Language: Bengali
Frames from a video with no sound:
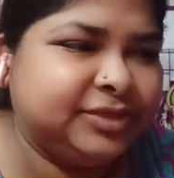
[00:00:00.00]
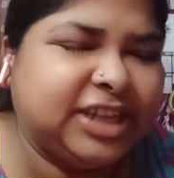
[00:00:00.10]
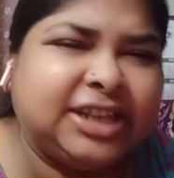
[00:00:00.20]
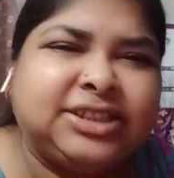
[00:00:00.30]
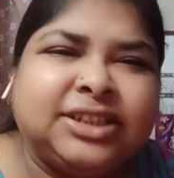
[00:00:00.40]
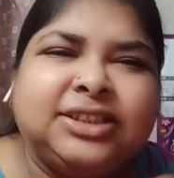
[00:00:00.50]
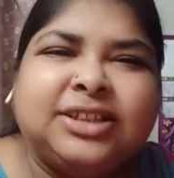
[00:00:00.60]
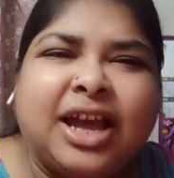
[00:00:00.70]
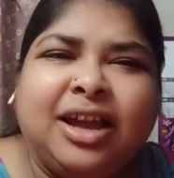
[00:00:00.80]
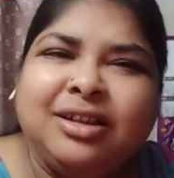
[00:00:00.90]
যার সাথে
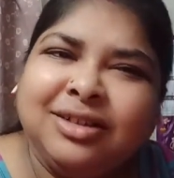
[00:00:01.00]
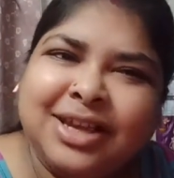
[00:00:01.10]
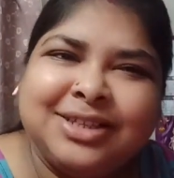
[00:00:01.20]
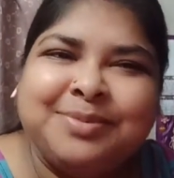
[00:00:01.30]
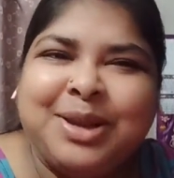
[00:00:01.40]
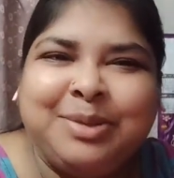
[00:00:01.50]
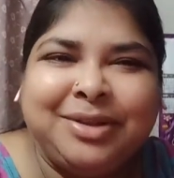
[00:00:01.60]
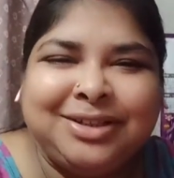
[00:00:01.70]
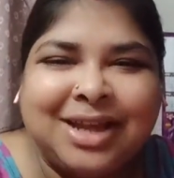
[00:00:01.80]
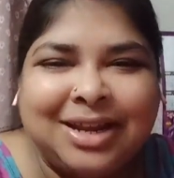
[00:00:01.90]
তা
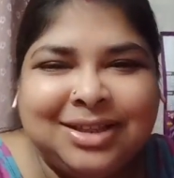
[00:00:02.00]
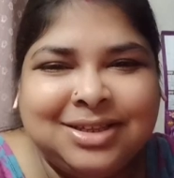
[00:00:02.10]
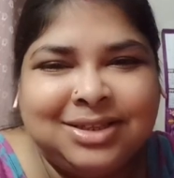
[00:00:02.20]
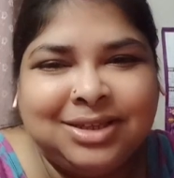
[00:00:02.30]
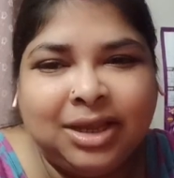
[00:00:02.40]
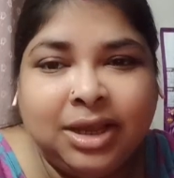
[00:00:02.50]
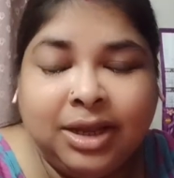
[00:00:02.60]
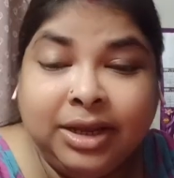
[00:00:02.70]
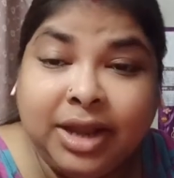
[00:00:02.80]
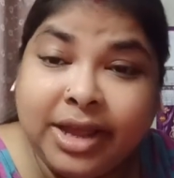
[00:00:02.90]
এক্সপেরিমেন্ট চালিয়ে দিচ্ছে
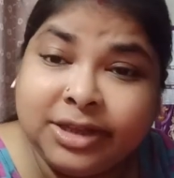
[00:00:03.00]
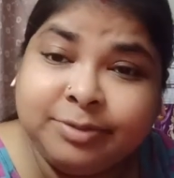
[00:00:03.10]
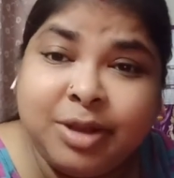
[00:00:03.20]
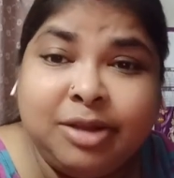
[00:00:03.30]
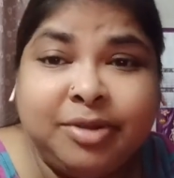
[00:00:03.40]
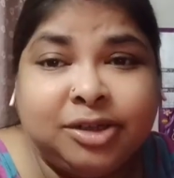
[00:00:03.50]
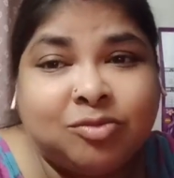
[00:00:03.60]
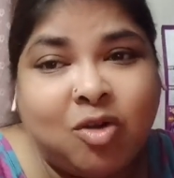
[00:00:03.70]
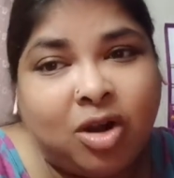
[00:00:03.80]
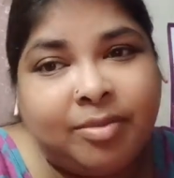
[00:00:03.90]
না এক্সপেরিমেন্ট
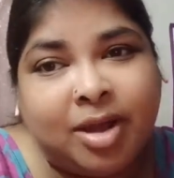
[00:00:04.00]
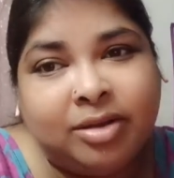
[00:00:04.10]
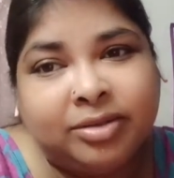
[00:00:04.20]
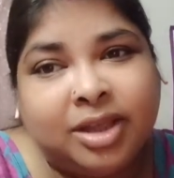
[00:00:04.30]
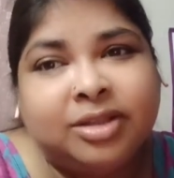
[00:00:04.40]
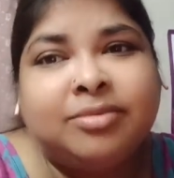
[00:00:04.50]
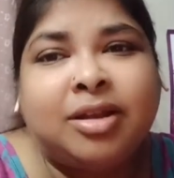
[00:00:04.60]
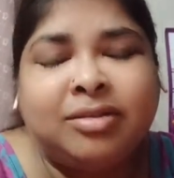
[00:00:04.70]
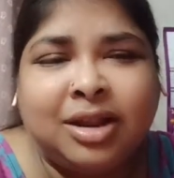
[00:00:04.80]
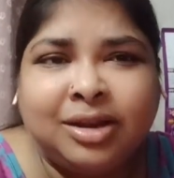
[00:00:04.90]
পড়া ভালো খেতে
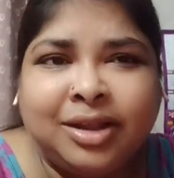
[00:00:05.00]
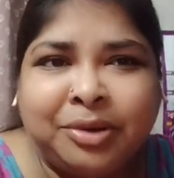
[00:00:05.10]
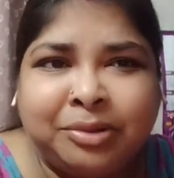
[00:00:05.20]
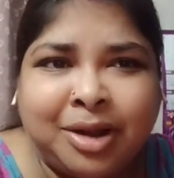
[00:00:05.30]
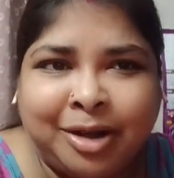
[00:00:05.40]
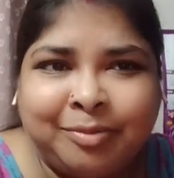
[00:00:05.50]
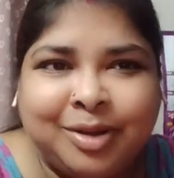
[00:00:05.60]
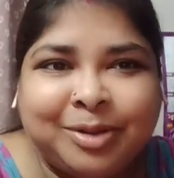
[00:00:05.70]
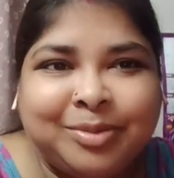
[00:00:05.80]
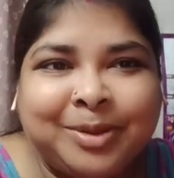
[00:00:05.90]
ভালো লাগলে কেন খারাপ
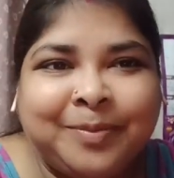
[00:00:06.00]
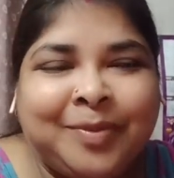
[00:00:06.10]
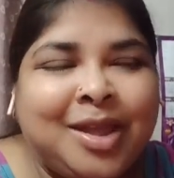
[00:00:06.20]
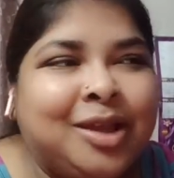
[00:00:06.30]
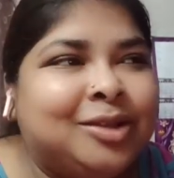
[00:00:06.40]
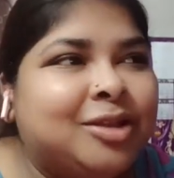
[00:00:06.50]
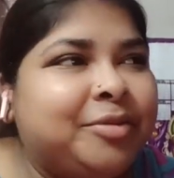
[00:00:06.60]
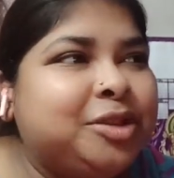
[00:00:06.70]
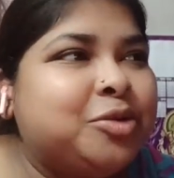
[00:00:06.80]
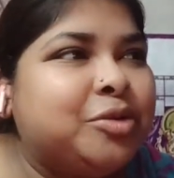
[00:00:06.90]
লাগবে
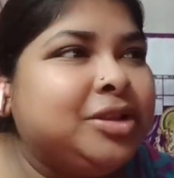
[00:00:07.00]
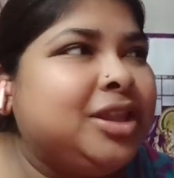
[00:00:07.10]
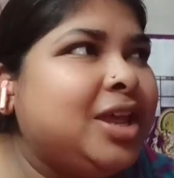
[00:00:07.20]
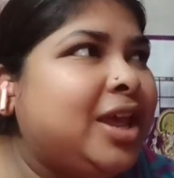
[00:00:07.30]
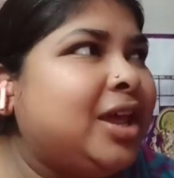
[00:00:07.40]
তবে থোট দিয়ে